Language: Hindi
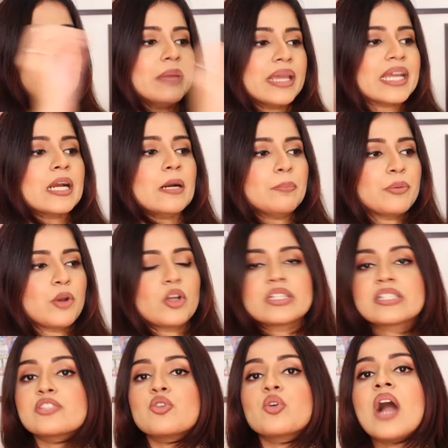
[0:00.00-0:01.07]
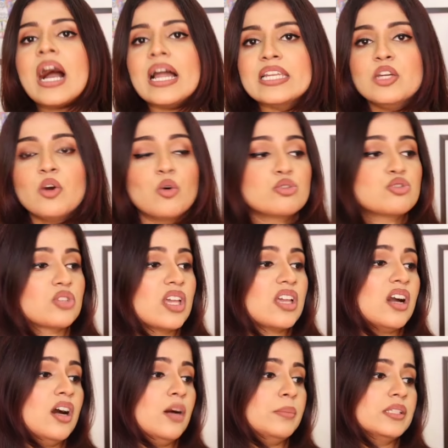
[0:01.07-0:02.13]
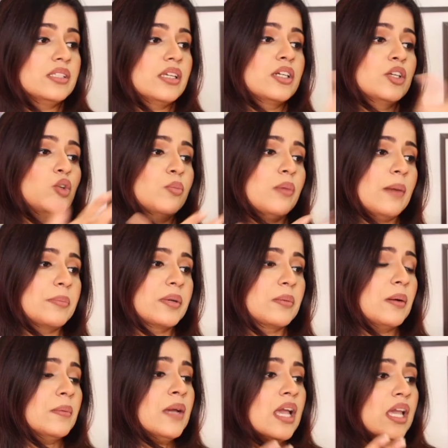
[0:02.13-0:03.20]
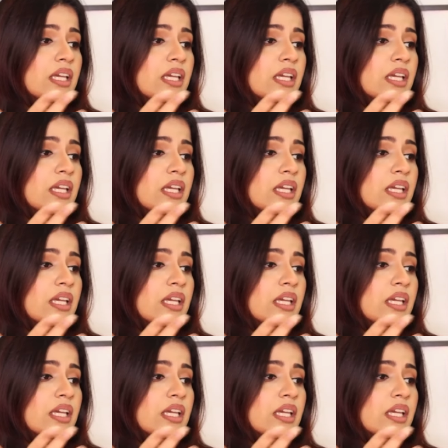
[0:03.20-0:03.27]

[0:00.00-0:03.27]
मेकअप प्रोडक्ट्स जो खाली हो चुके हैं हाँ मैं देख रही हूँ बाप रे बाप